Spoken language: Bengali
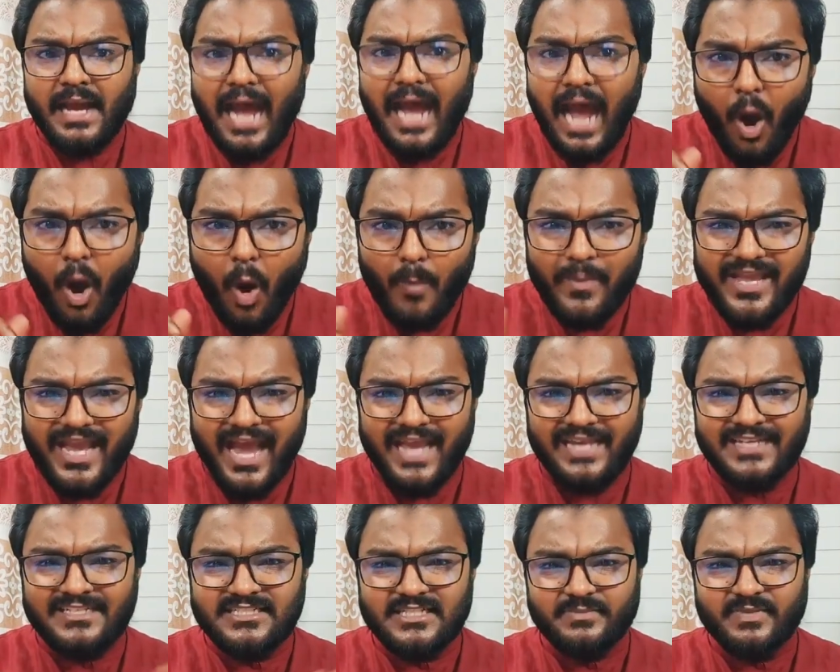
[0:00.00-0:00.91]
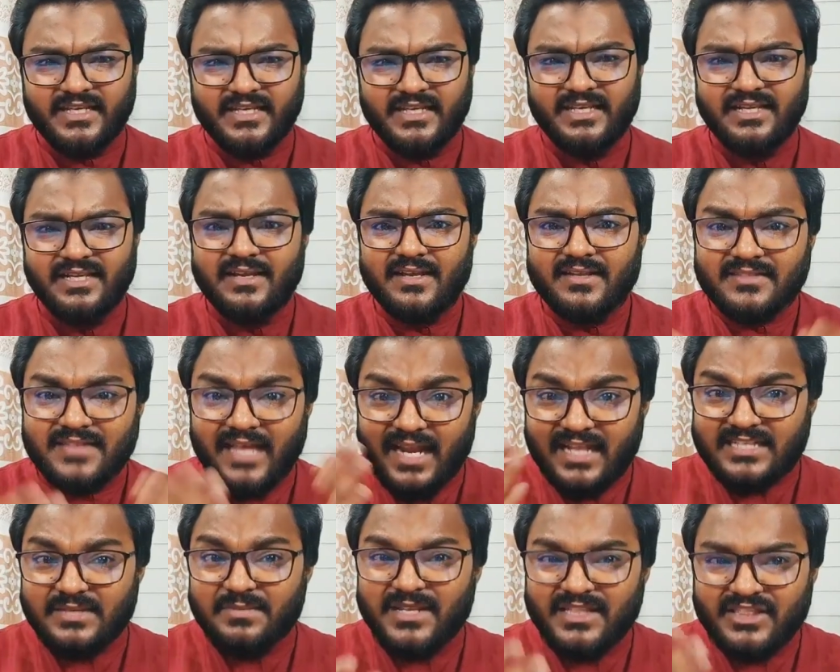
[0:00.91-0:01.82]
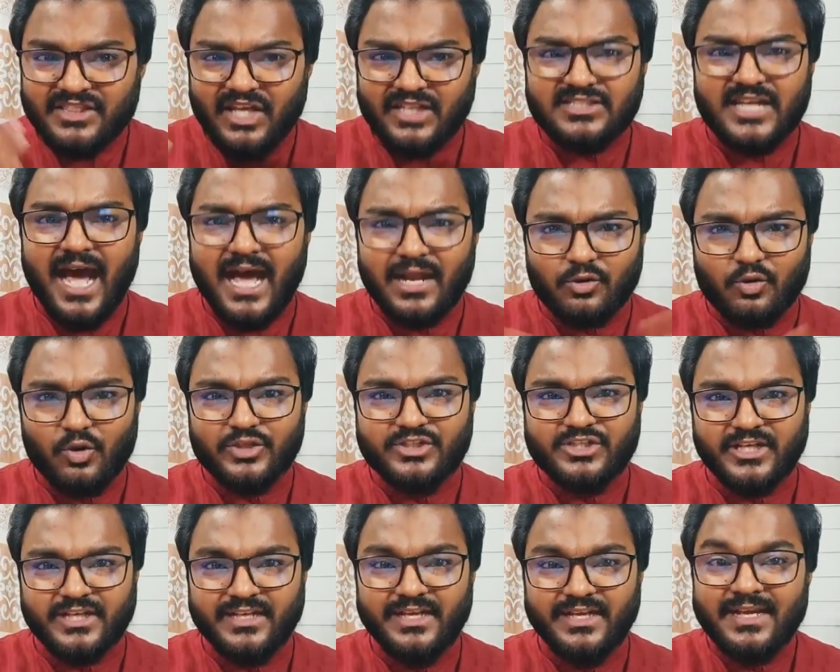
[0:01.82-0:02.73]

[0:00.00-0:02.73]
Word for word: আওয়ামী আইনজীবী তারা যে মিথ্যাচার করছে